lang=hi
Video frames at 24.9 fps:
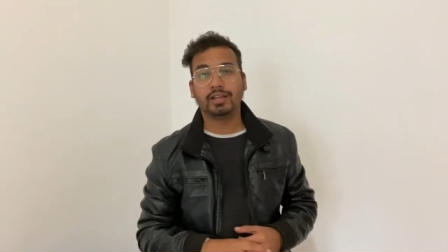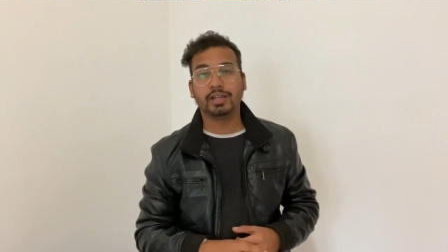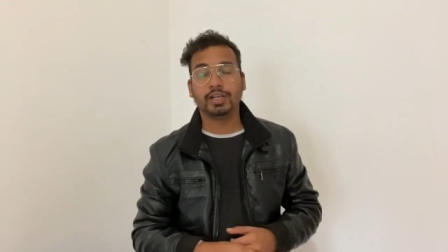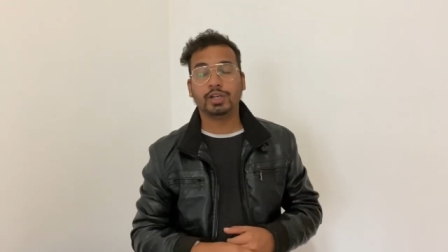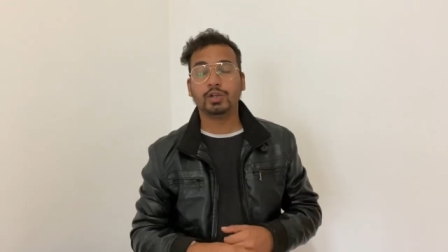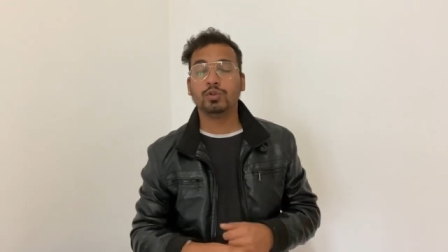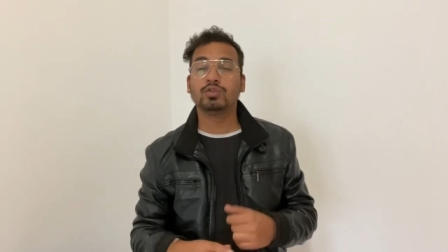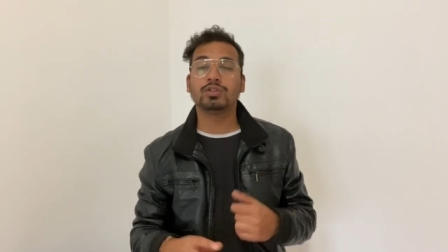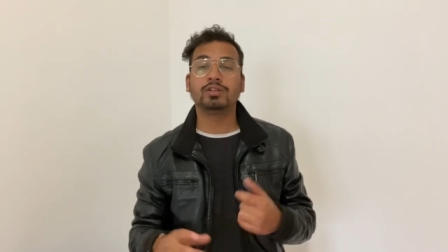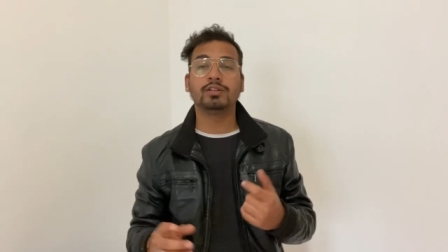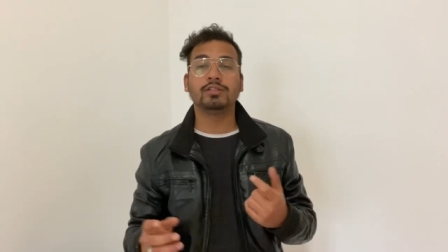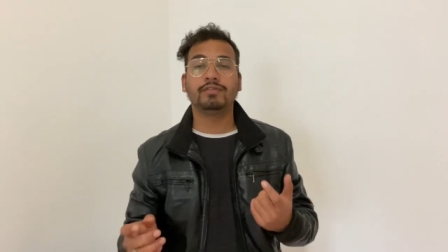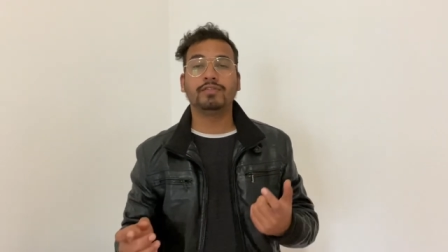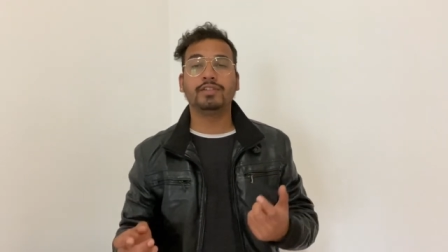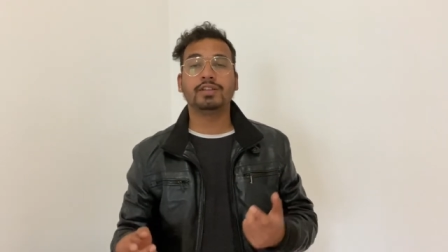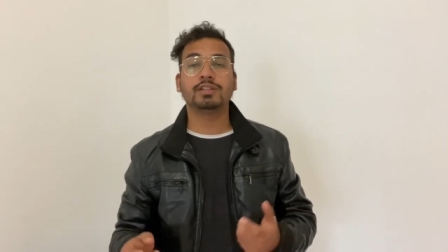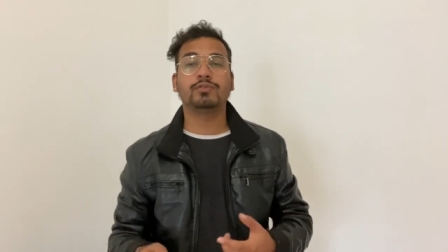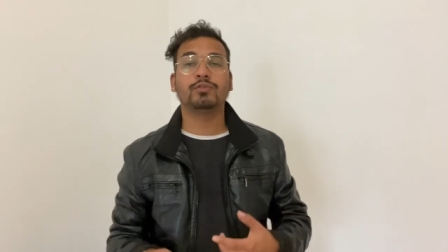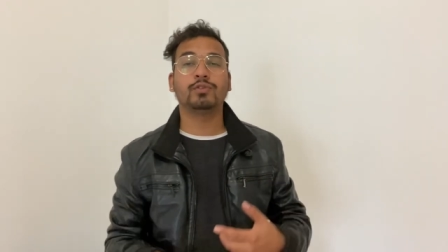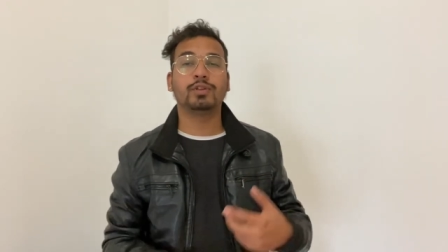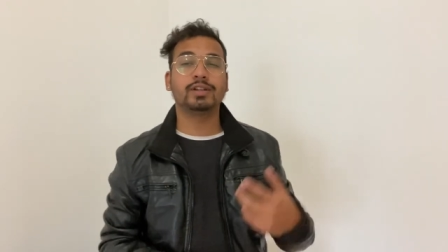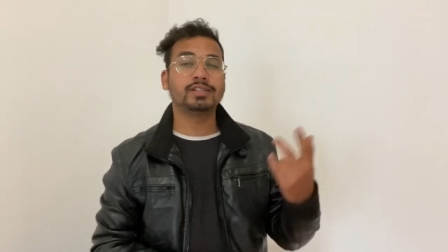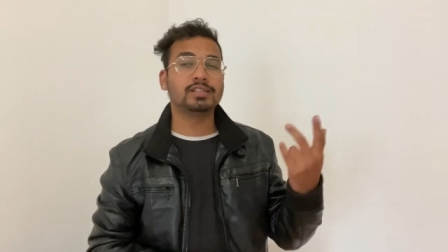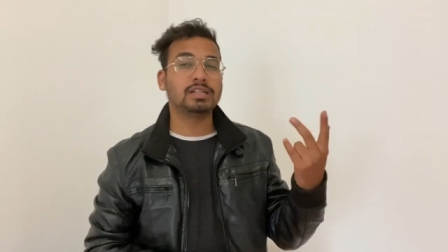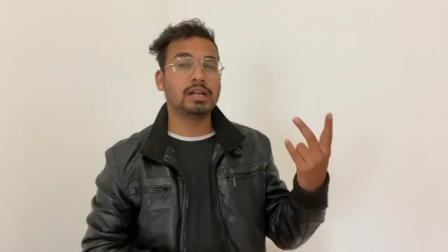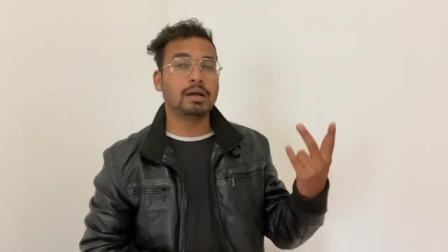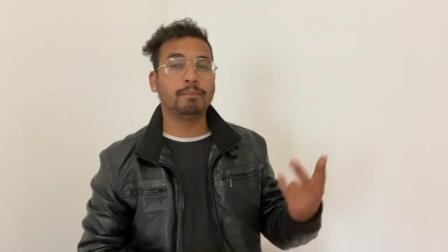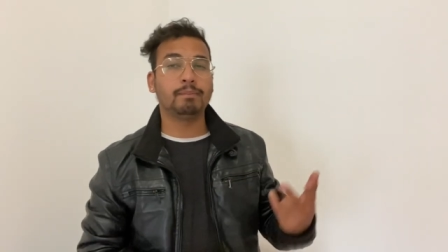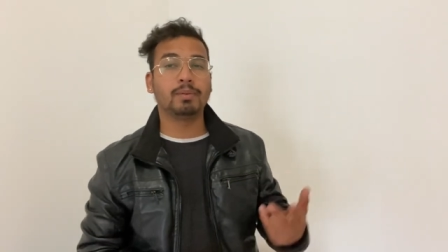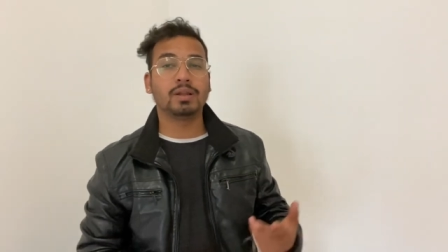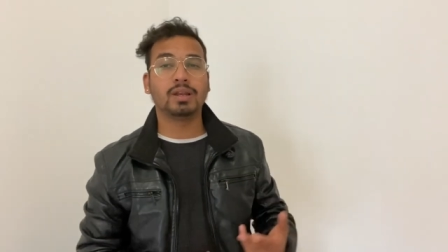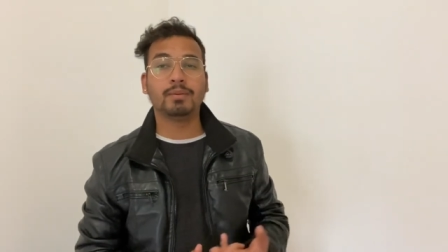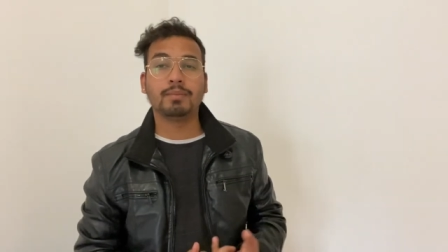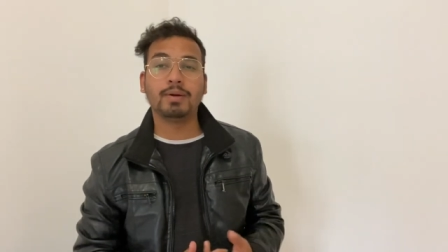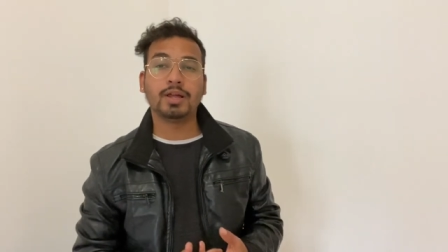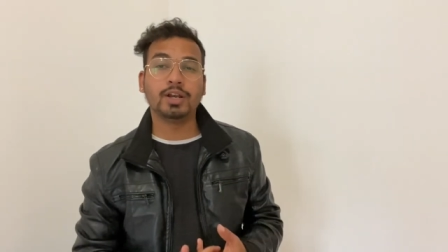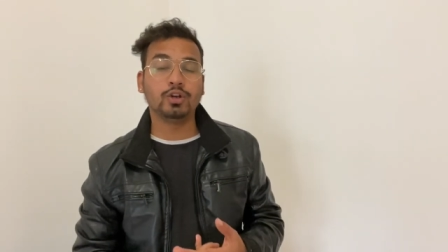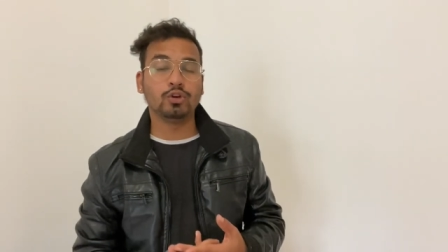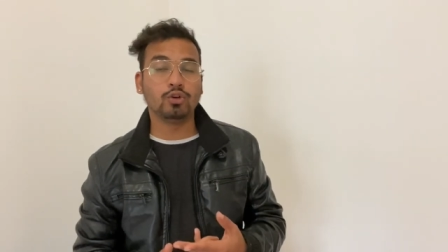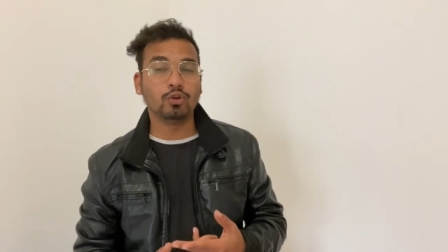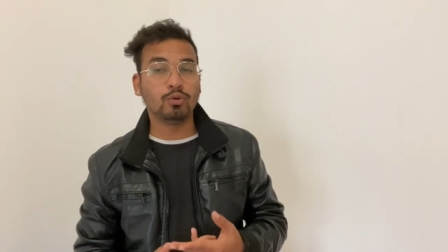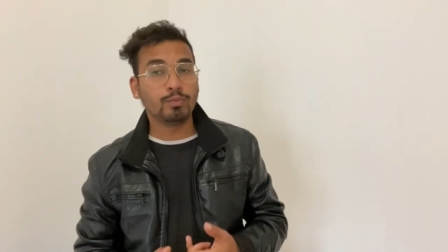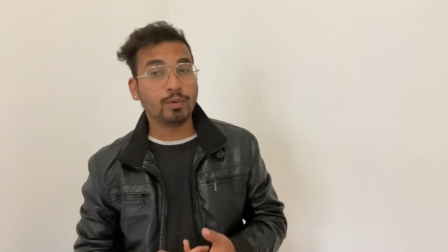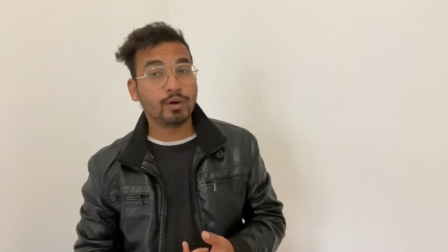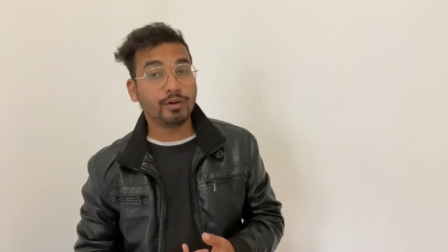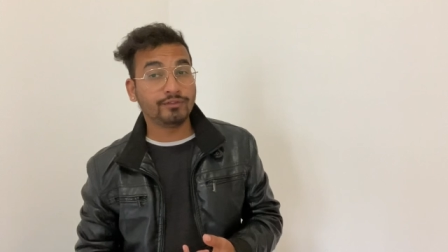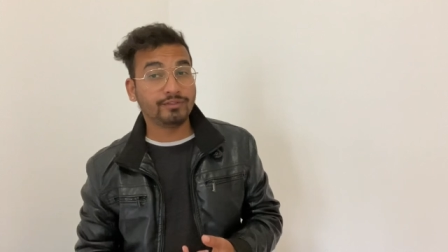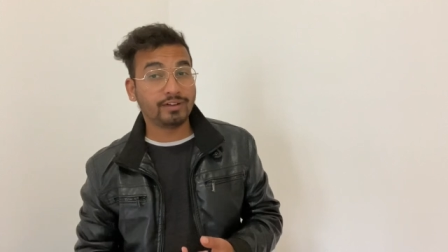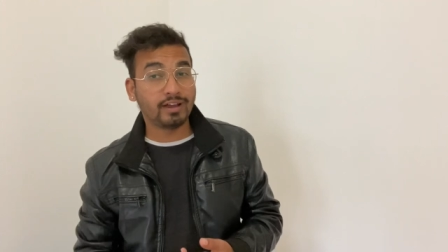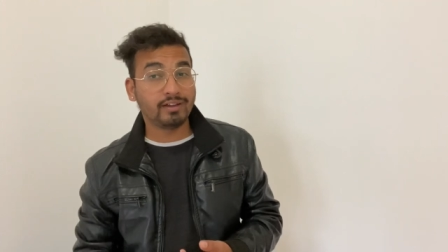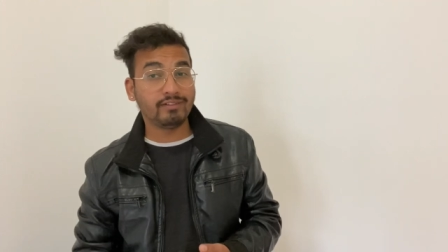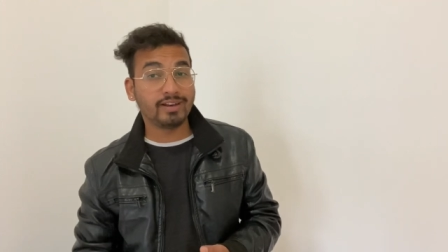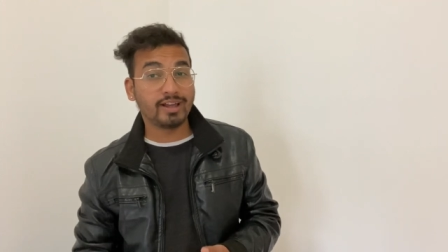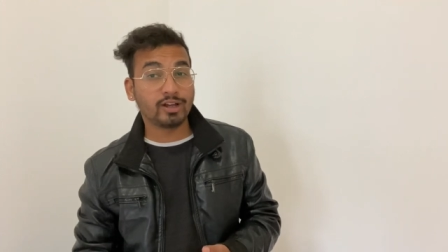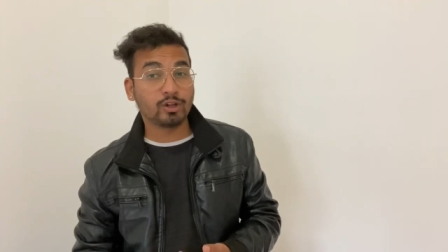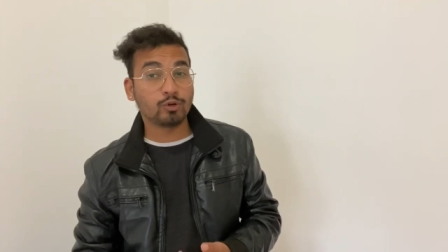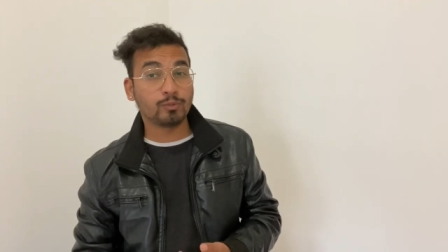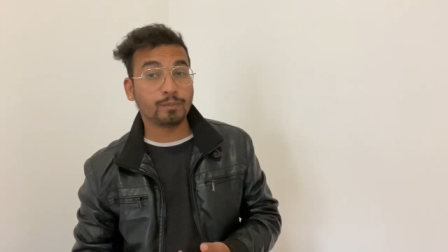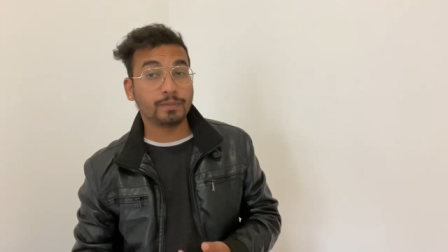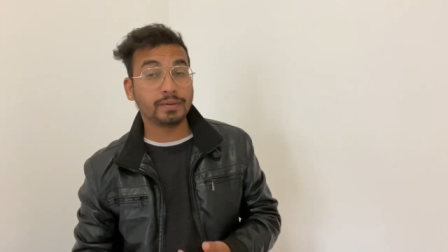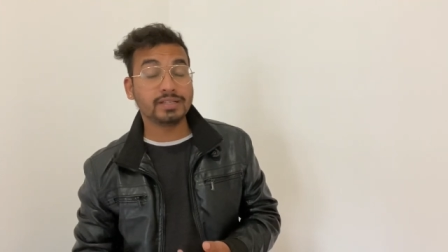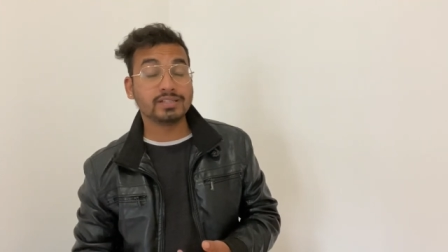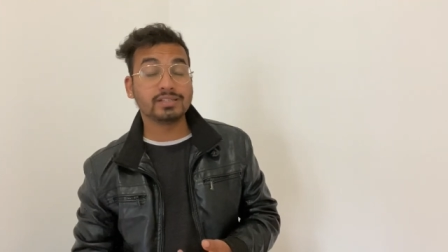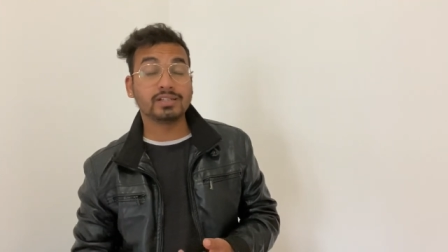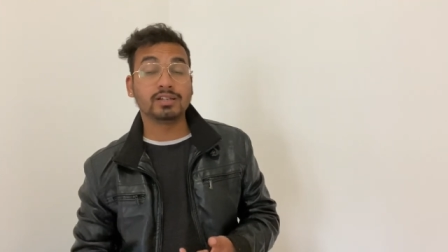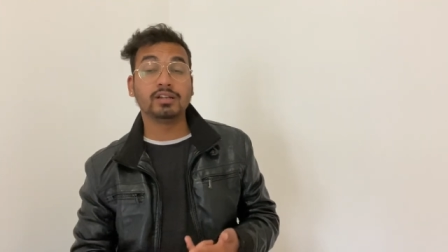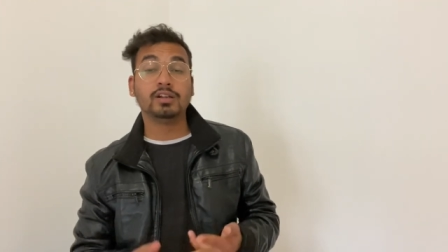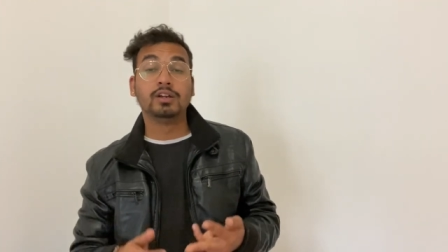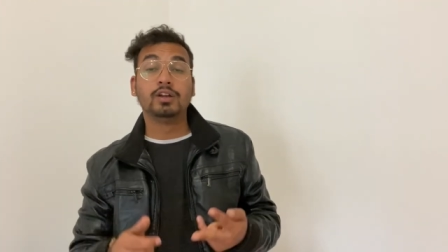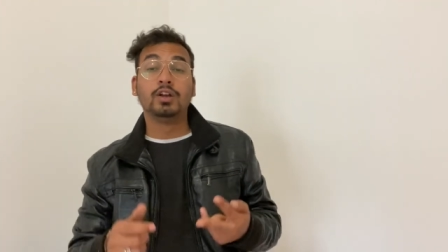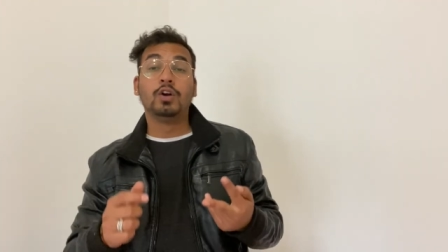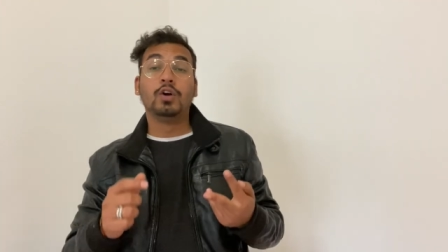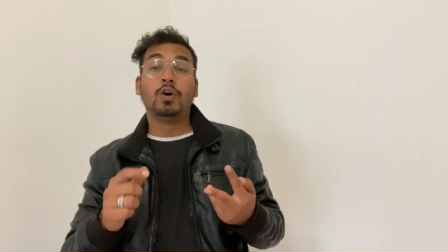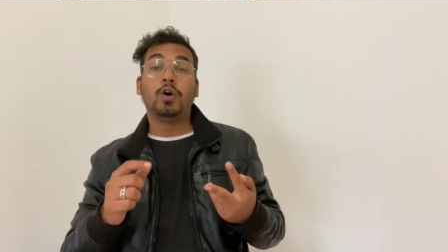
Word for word: कि ट्यूशन फीस फॉर एग्जांपल हमारी 2.5 लाख रुपीज है